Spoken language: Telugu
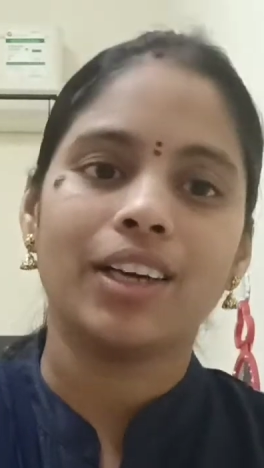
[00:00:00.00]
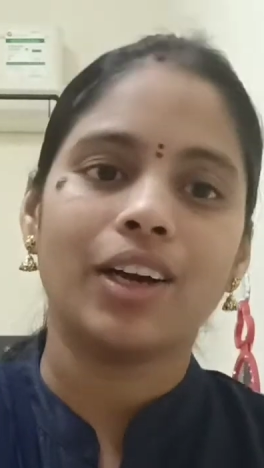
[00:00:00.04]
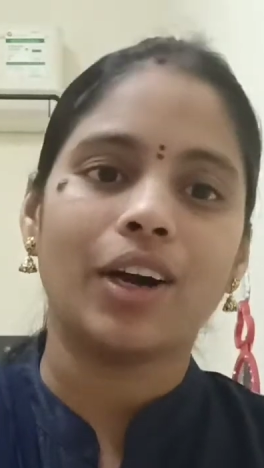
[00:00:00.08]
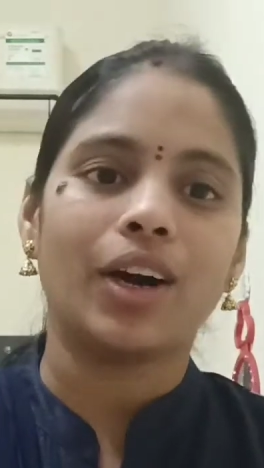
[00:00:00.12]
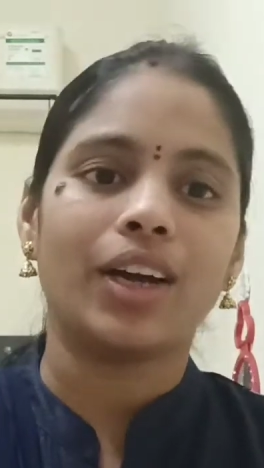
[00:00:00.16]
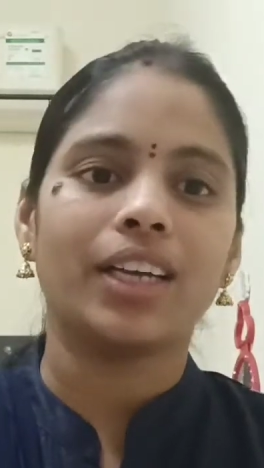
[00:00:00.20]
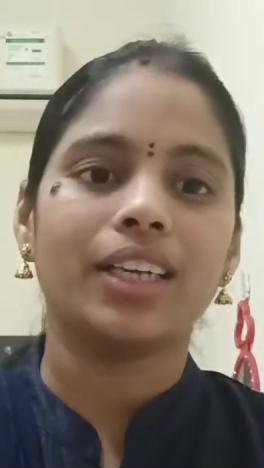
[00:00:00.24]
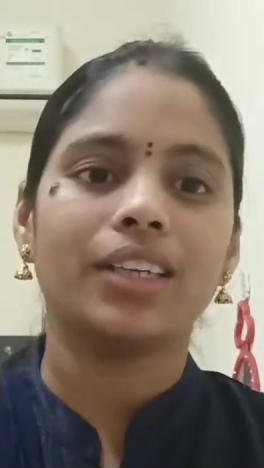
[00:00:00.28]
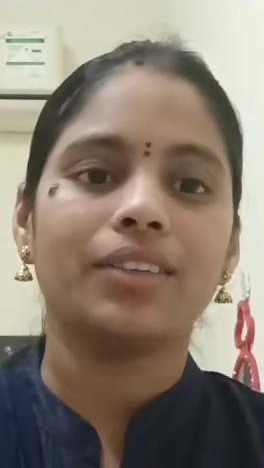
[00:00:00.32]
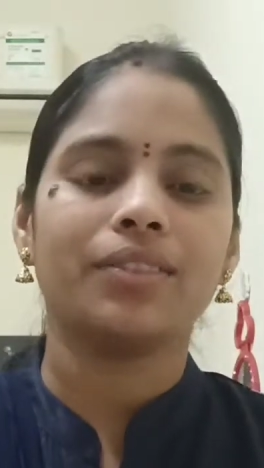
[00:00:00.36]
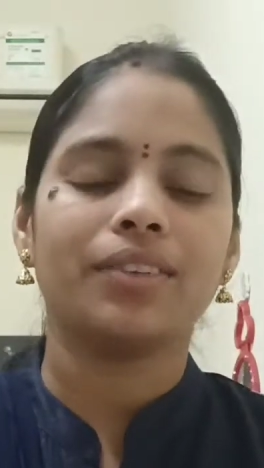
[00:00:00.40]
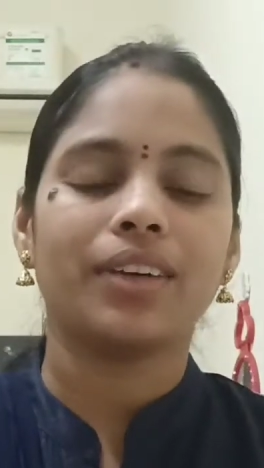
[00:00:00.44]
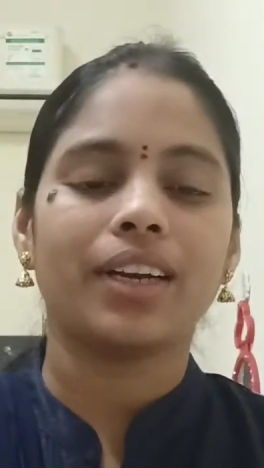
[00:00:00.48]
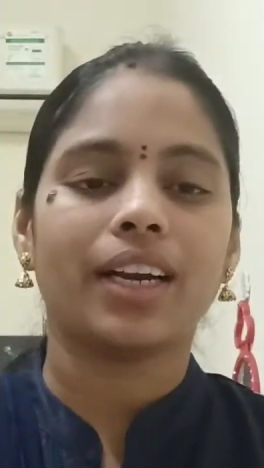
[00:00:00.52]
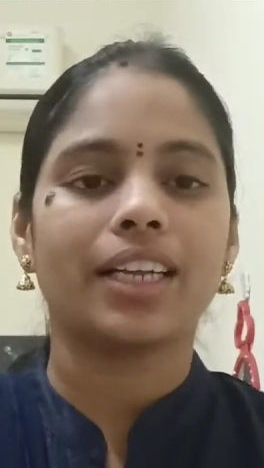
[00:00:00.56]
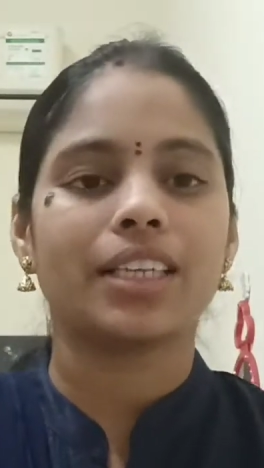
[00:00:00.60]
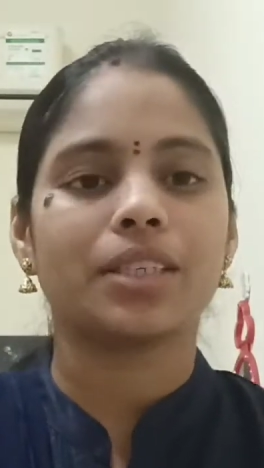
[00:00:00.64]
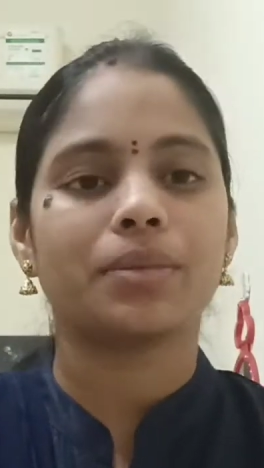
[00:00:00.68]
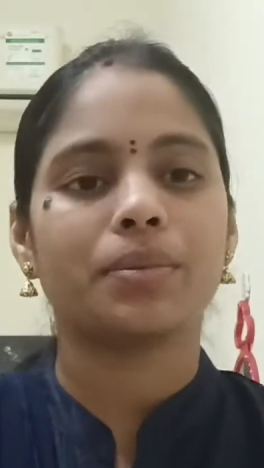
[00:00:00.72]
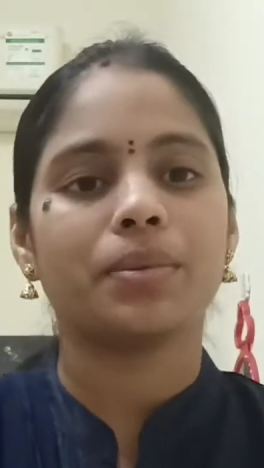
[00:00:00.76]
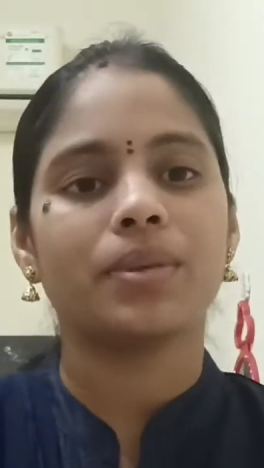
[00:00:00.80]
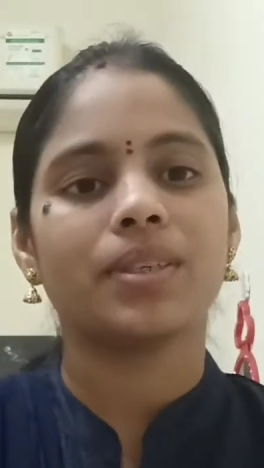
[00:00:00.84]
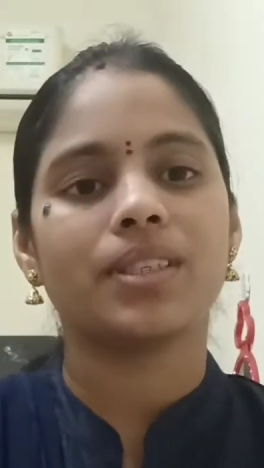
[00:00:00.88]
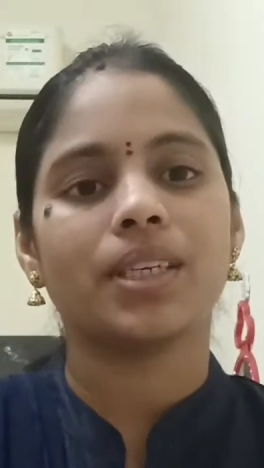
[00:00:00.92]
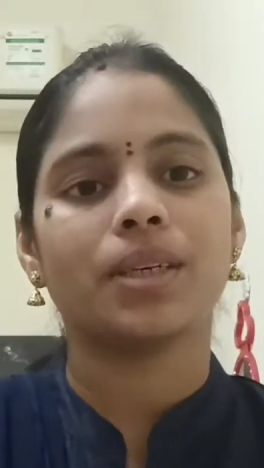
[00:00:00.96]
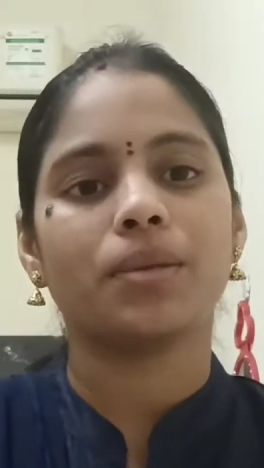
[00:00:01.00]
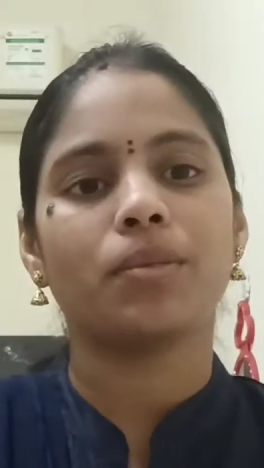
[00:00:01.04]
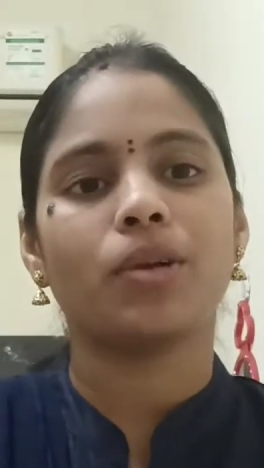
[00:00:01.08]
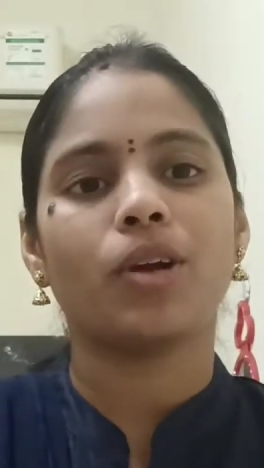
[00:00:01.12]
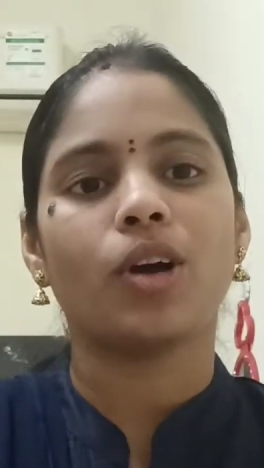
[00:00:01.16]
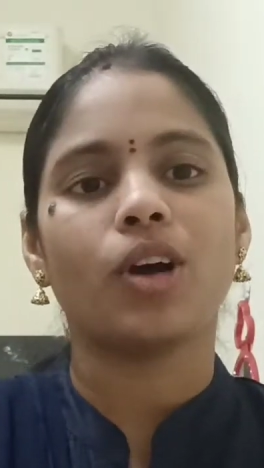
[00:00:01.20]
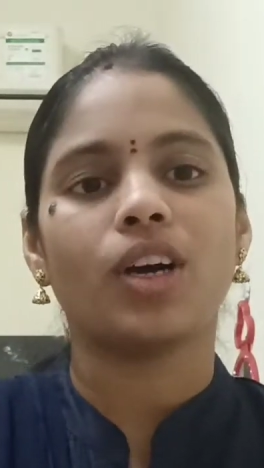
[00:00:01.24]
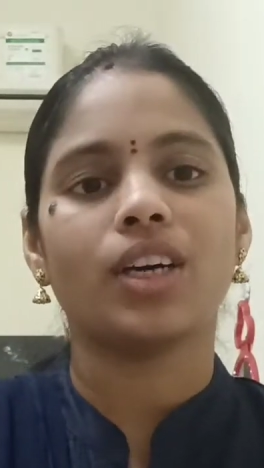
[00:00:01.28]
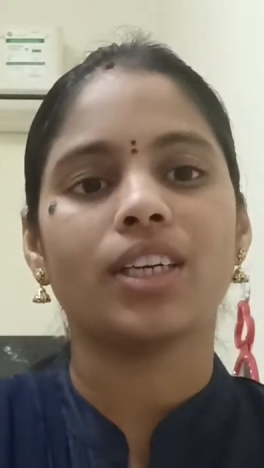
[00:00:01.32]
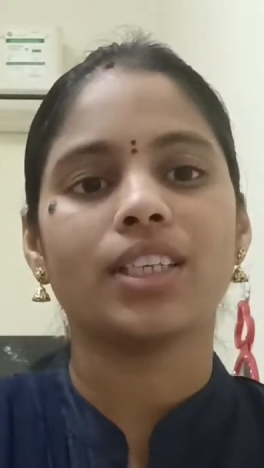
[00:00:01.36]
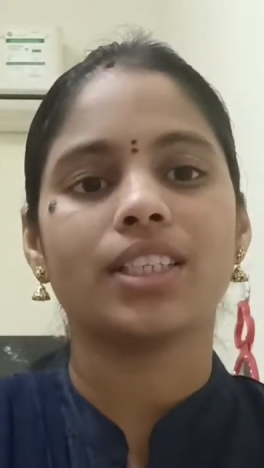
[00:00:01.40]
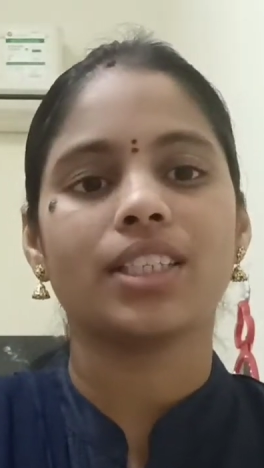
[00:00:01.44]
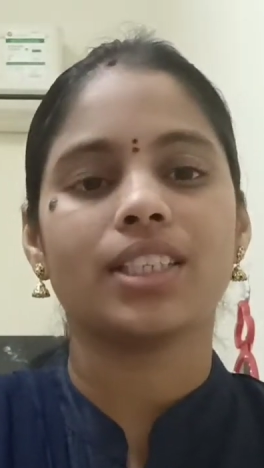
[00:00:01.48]
ఆల్ ఇన్ వన్ రెసిపీస్ అండ్
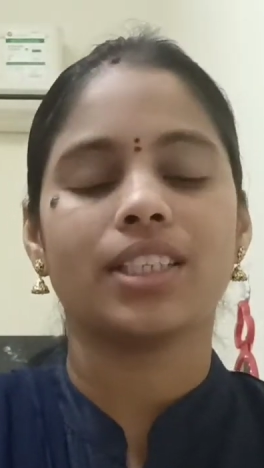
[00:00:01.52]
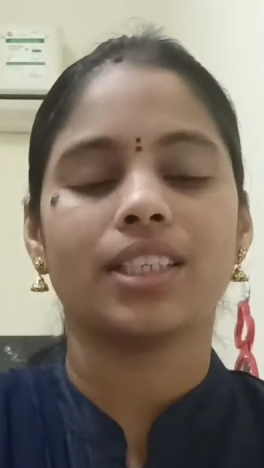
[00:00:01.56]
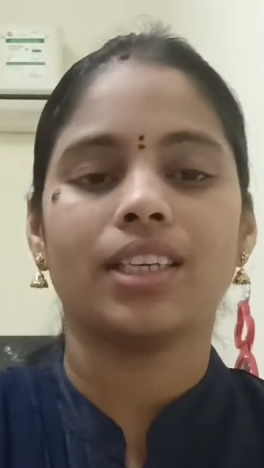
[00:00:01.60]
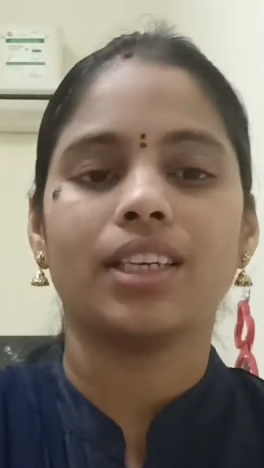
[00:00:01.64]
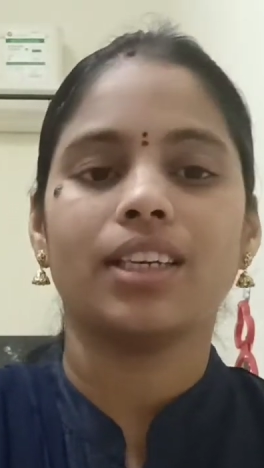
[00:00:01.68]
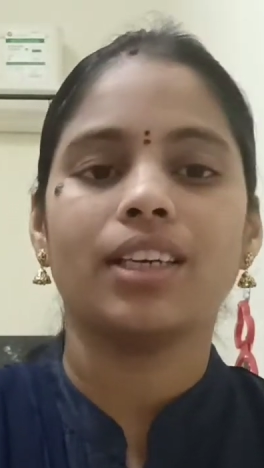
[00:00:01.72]
బ్లాగ్స్